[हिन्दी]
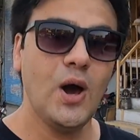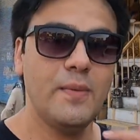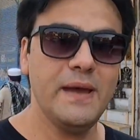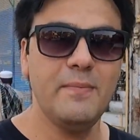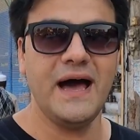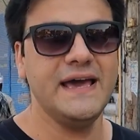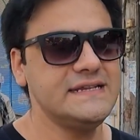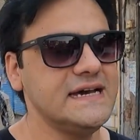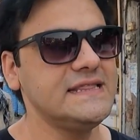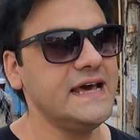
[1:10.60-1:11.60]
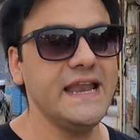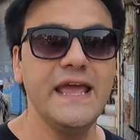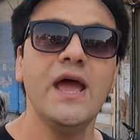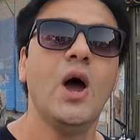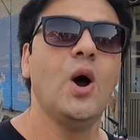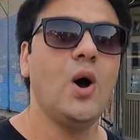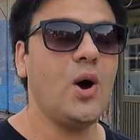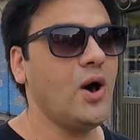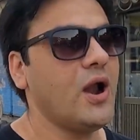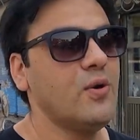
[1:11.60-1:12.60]
और मैं बाहर जाता नहीं
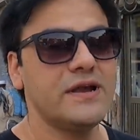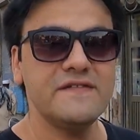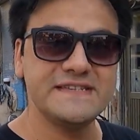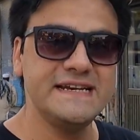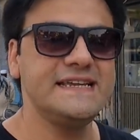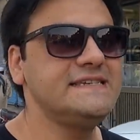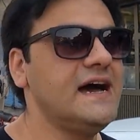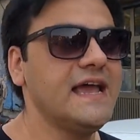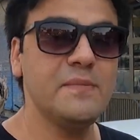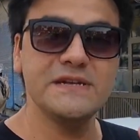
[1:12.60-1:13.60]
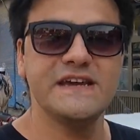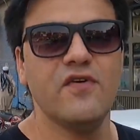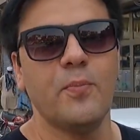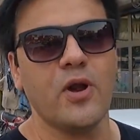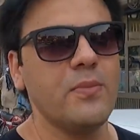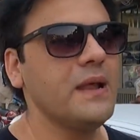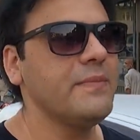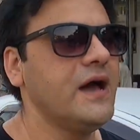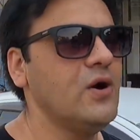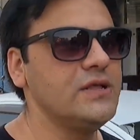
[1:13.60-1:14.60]
और आउट ऑफ सिटी जाके मुझे वो प्रॉब्लम
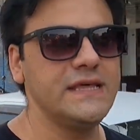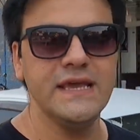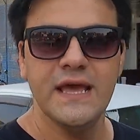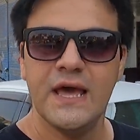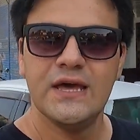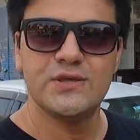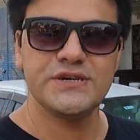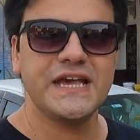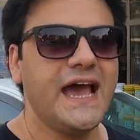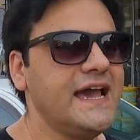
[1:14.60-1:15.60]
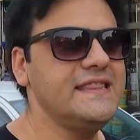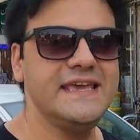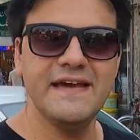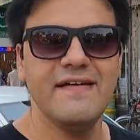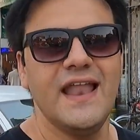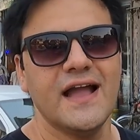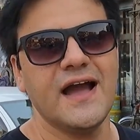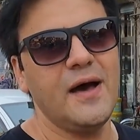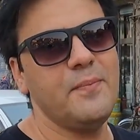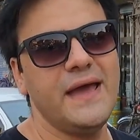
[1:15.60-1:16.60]
ना होती तो शायद ये वाला
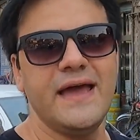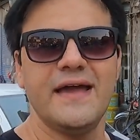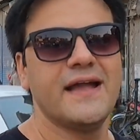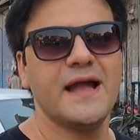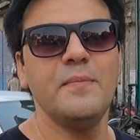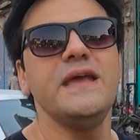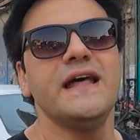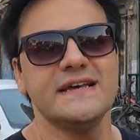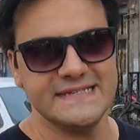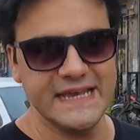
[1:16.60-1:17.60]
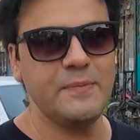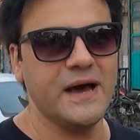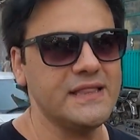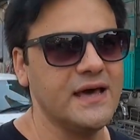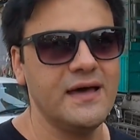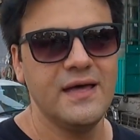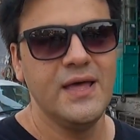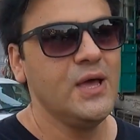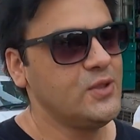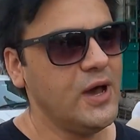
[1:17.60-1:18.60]
काम मैं कभी ना सीख पाता
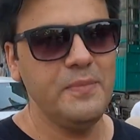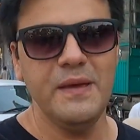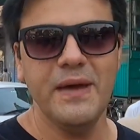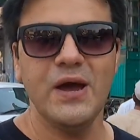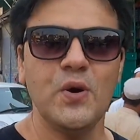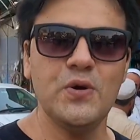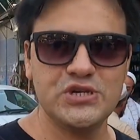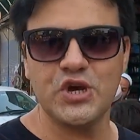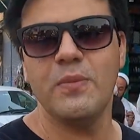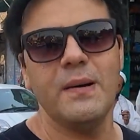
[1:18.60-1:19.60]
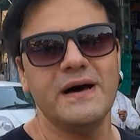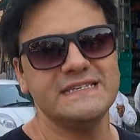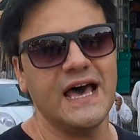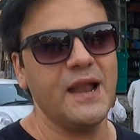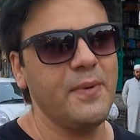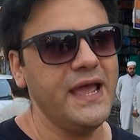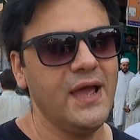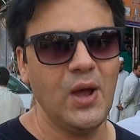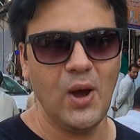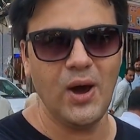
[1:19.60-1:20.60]
तो अभी मैं हूँ शोभा बाज़ार में
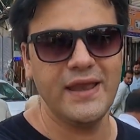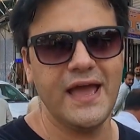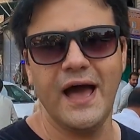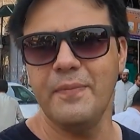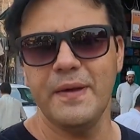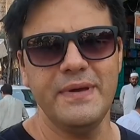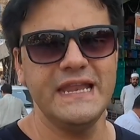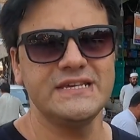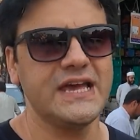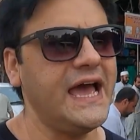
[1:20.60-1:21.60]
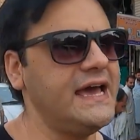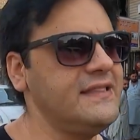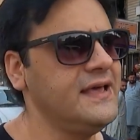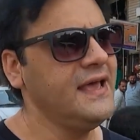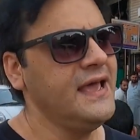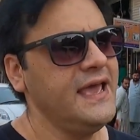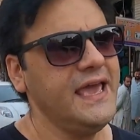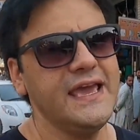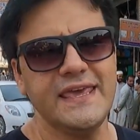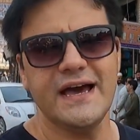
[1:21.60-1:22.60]
और यहाँ पे मेरी शायद
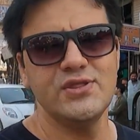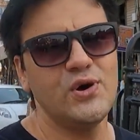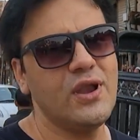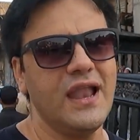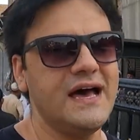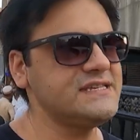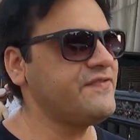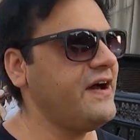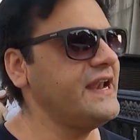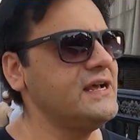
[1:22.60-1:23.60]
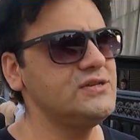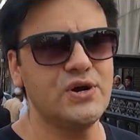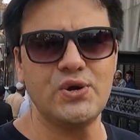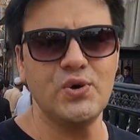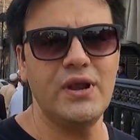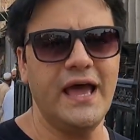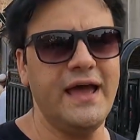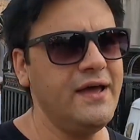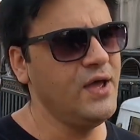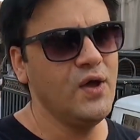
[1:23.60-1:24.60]
एक या दो लास्ट फाइनल जो टूल हैं